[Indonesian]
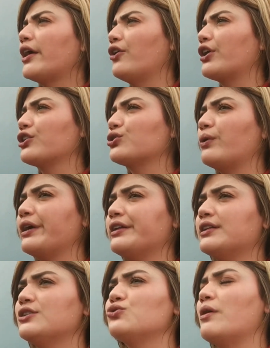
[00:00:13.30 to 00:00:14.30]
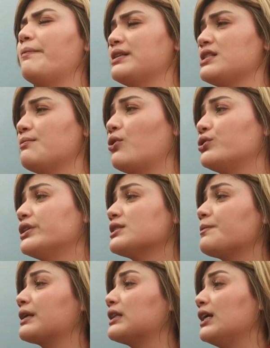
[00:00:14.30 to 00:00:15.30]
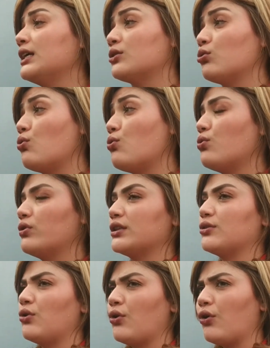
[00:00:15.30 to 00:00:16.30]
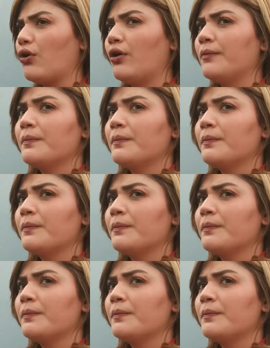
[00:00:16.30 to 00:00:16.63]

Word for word: Kayak orang tua Hilda juga pasti maunya seperti itu gitu loh.